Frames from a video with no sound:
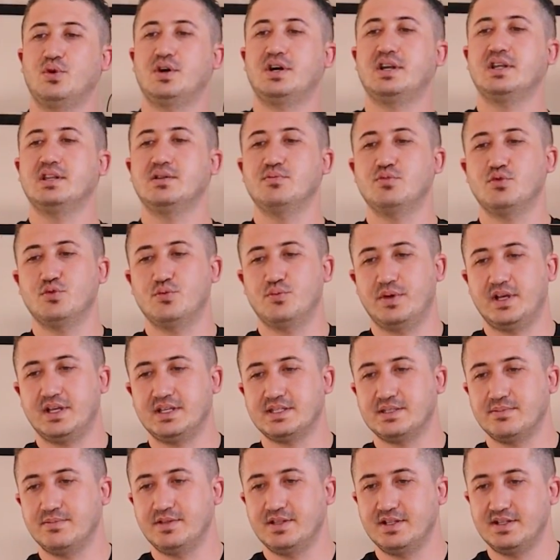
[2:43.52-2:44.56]
Bu arada bu
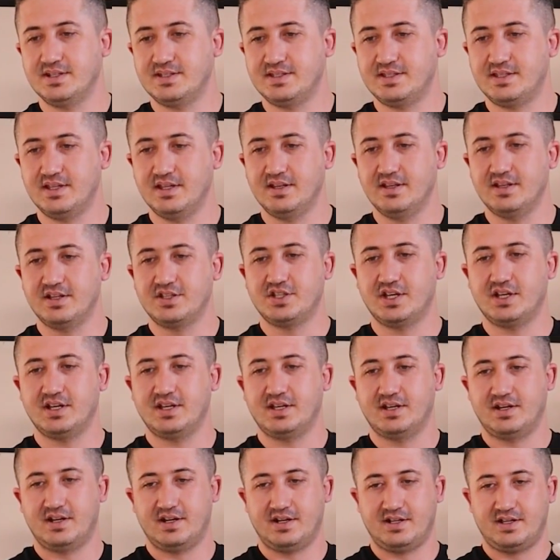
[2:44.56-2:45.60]
malzemeleri steril
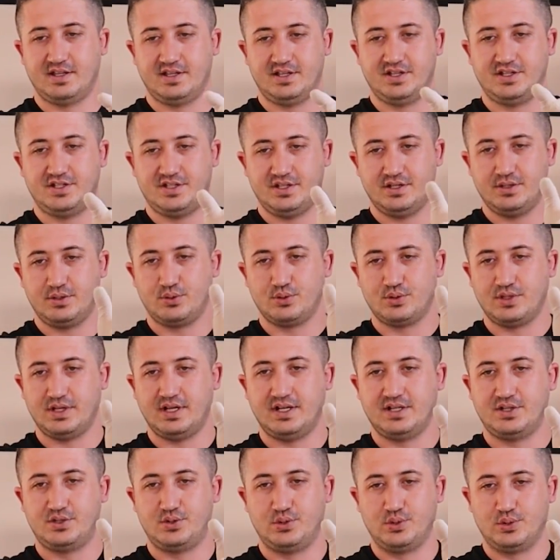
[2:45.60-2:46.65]
açarken arkadaşlar
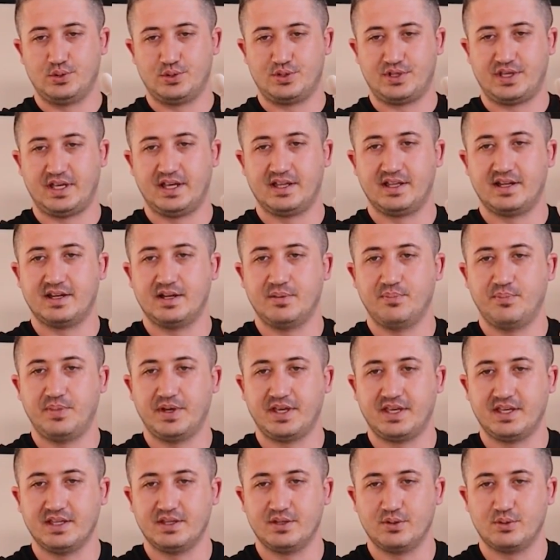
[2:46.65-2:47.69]
güzel açıyoruz. Kenarından
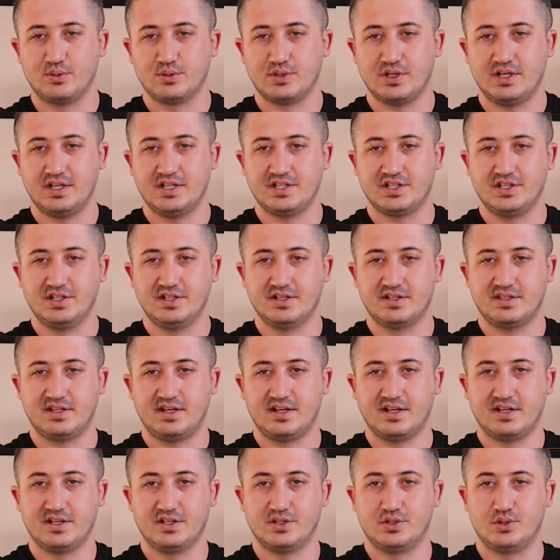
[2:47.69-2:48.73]
paketi güzelce
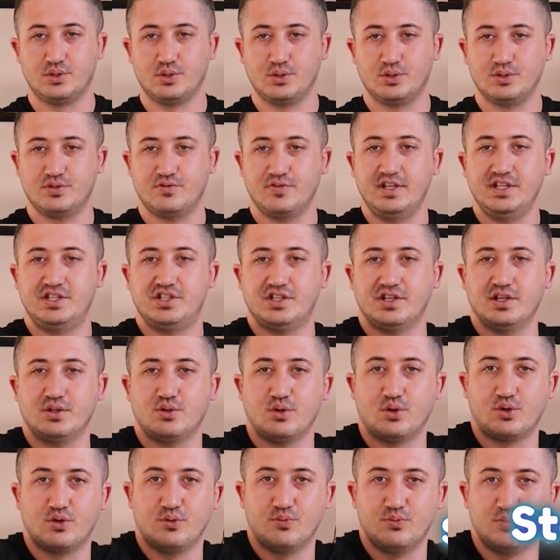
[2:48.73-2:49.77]
yırtarak açıyoruz ve
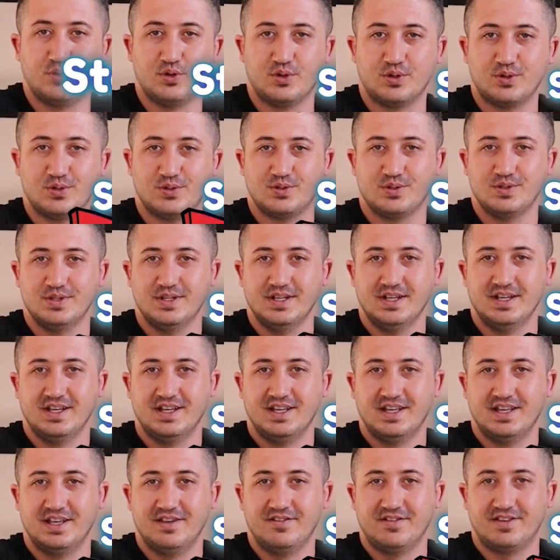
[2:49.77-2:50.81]
içine dokunmuyoruz.
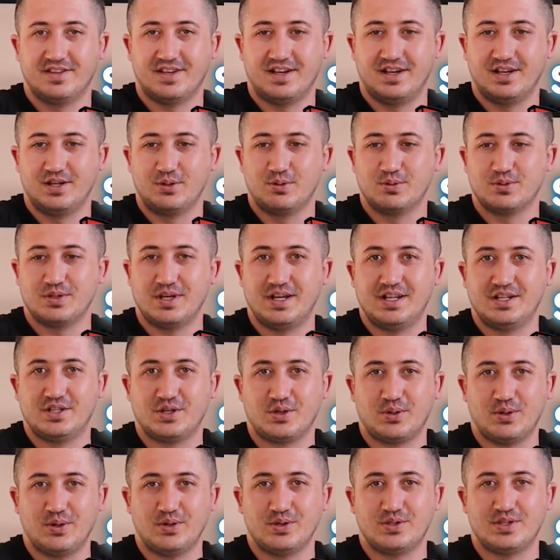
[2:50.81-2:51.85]
Evet Hayri
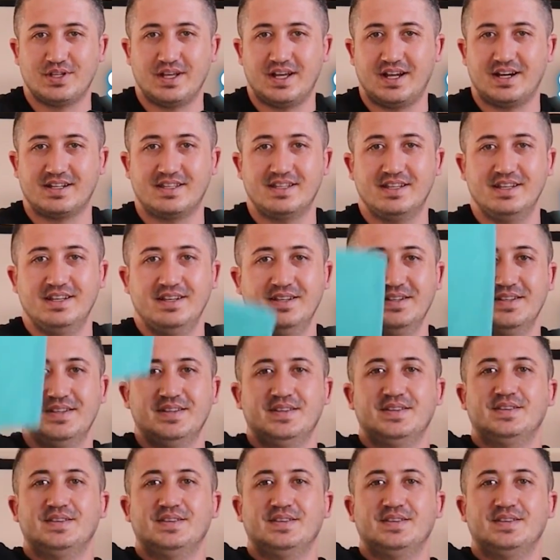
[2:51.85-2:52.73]
güzelce gösterdi.